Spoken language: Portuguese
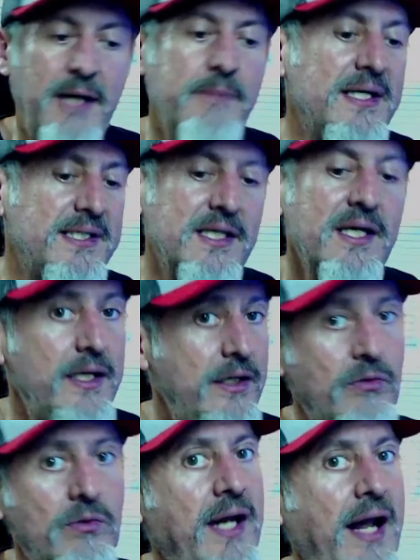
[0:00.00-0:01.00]
Mas eu
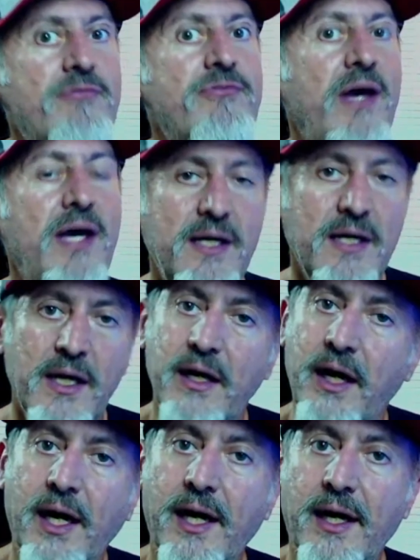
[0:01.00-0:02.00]
gravei
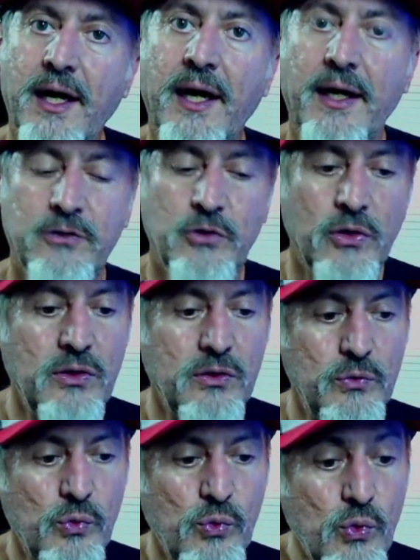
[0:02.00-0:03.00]
uh, todo
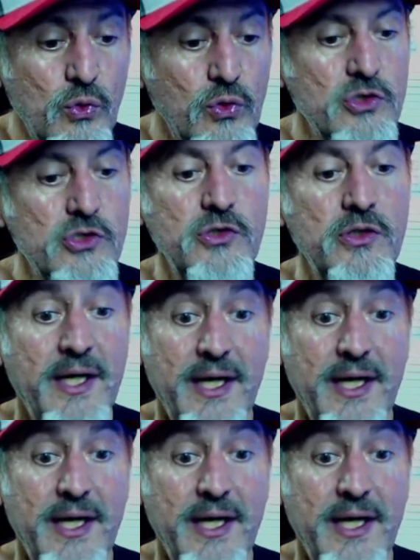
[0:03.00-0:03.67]
o curso,